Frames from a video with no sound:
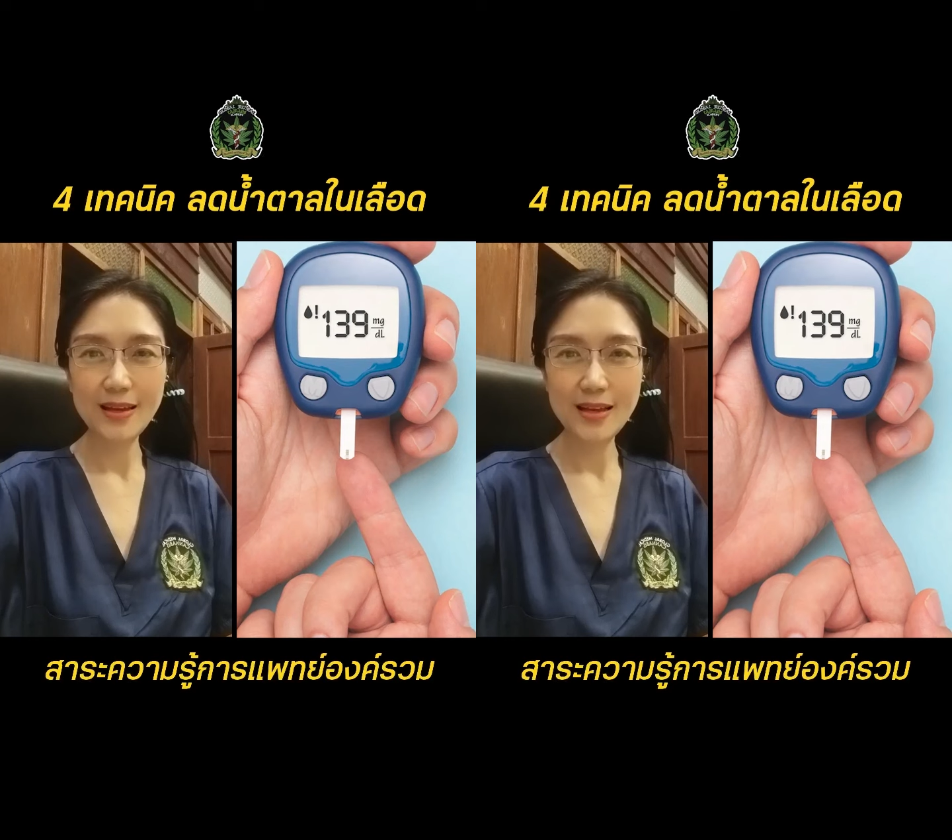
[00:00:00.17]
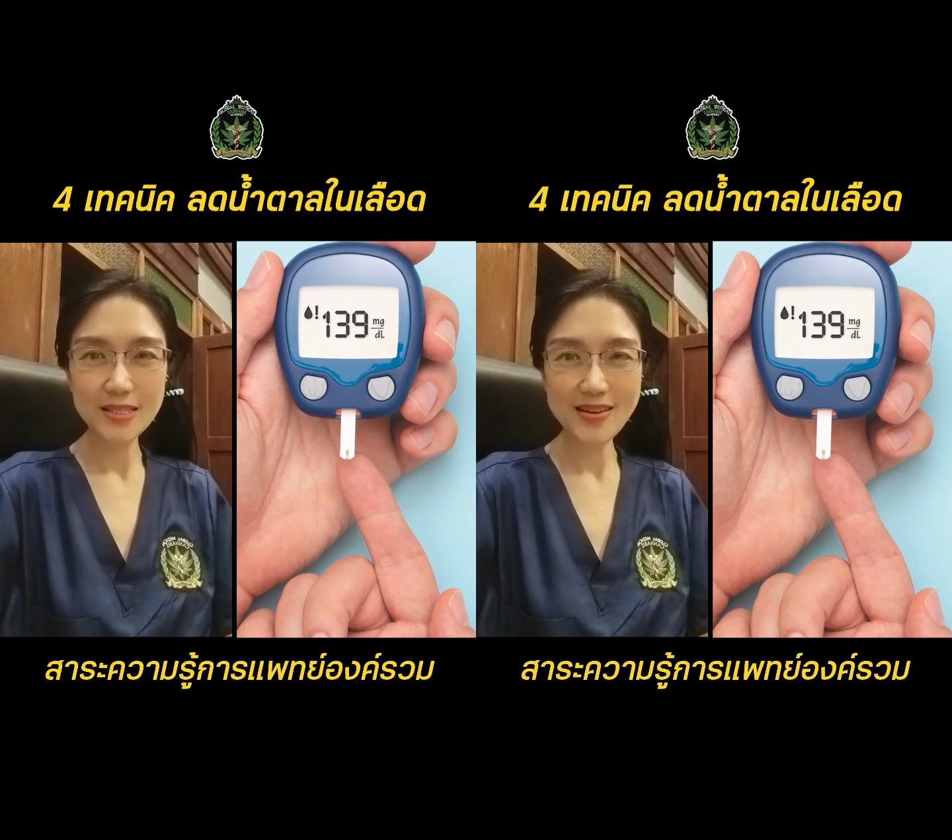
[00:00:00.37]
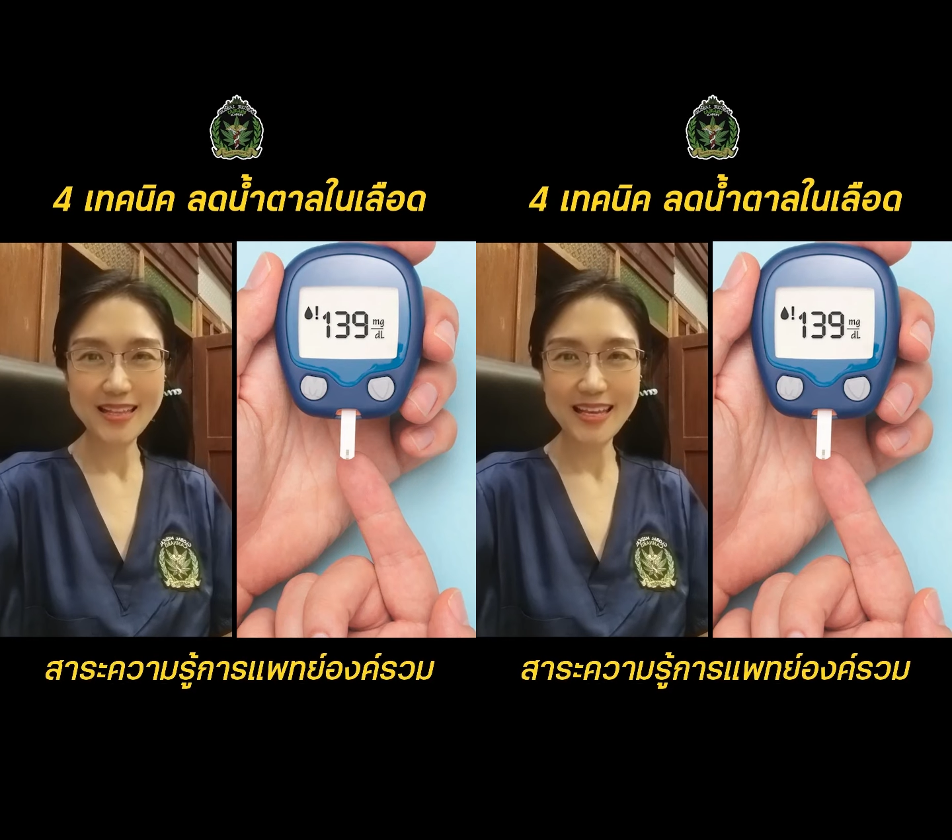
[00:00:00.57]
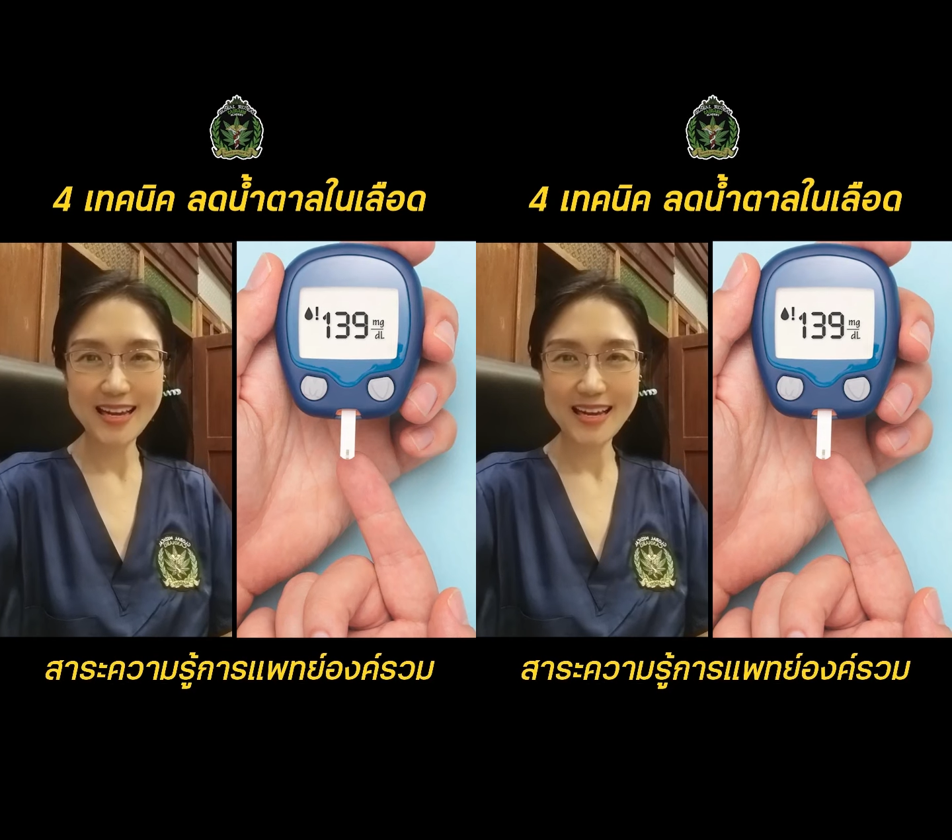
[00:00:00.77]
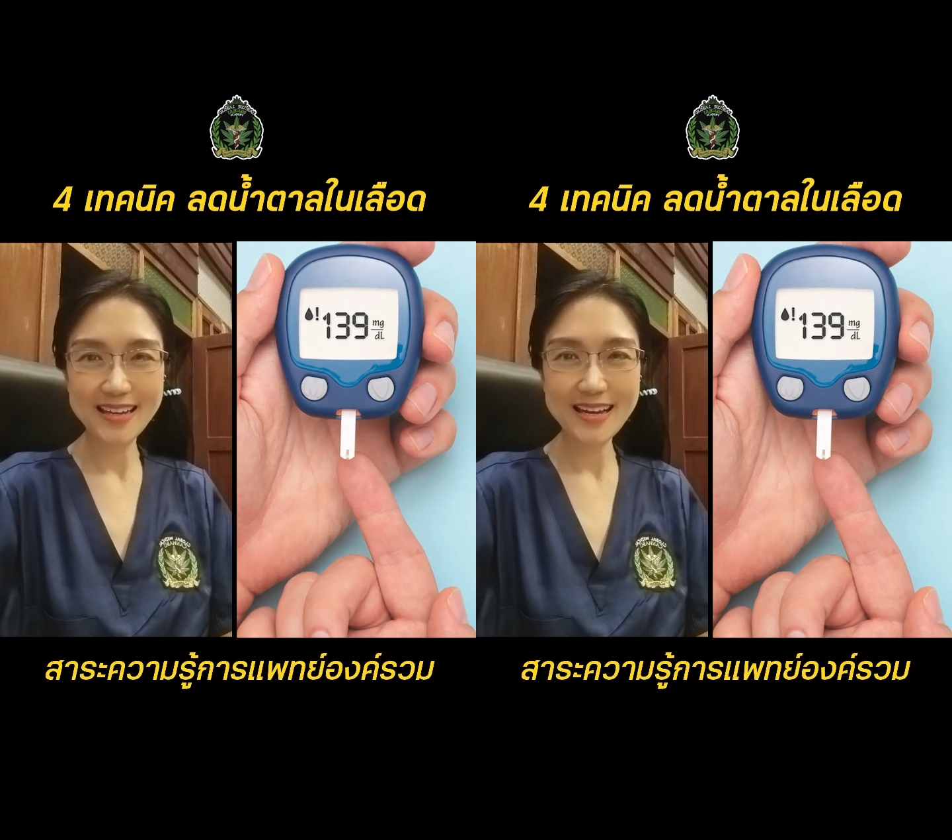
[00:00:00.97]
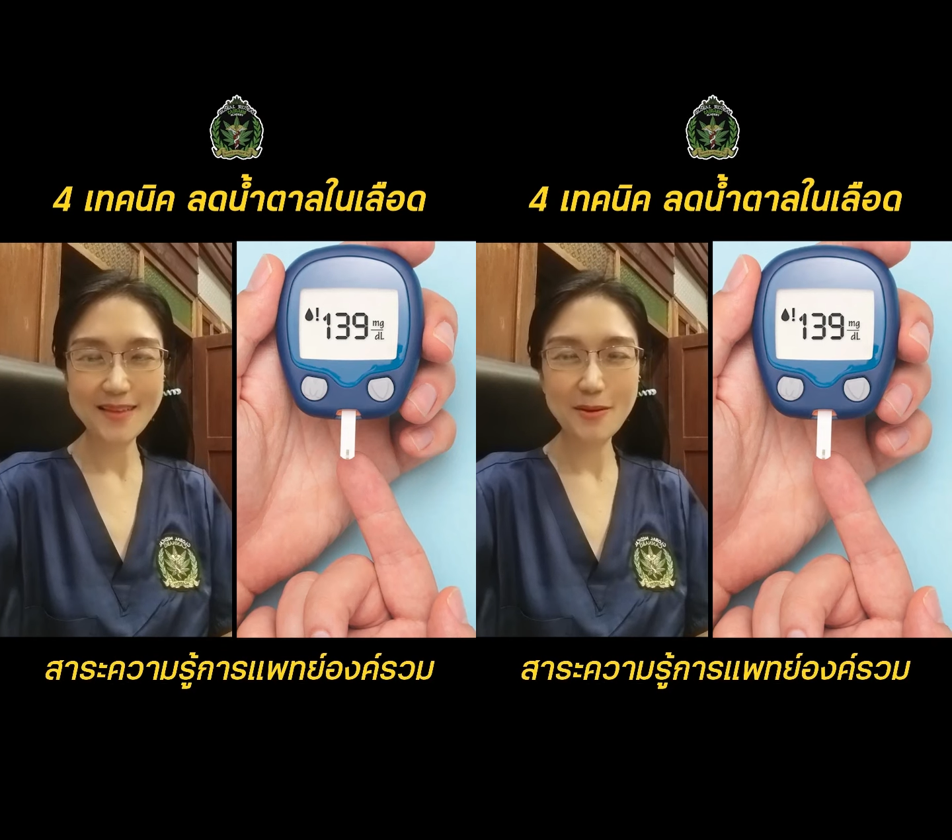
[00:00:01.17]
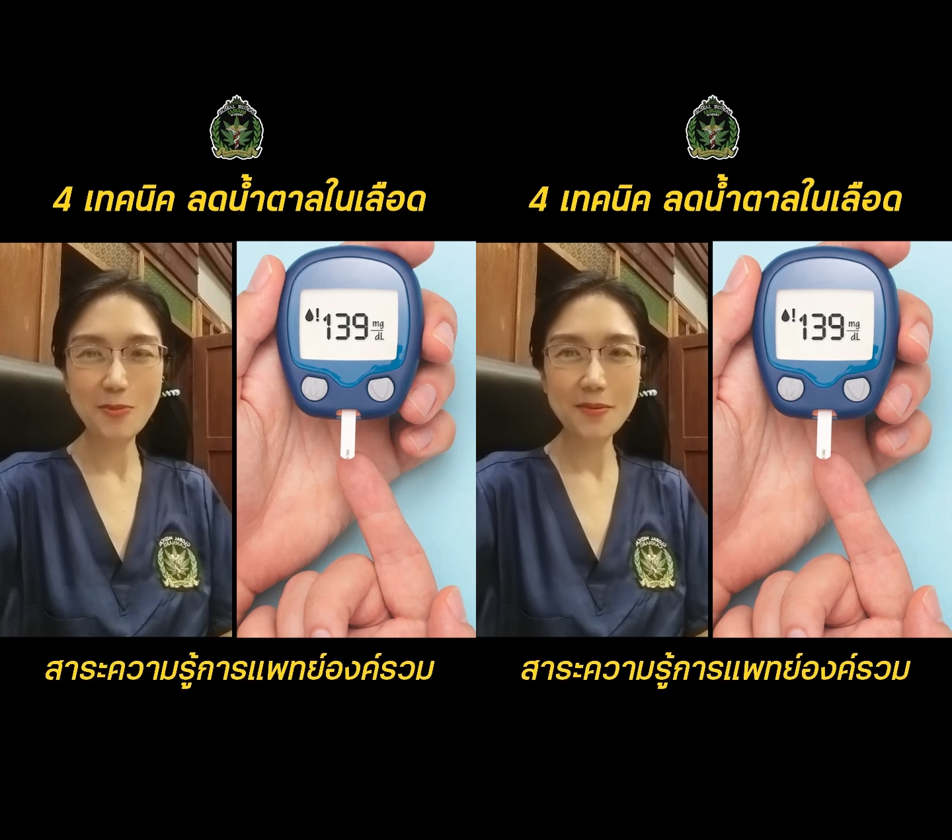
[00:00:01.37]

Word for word: สวัสดีค่ะ กลับมาพ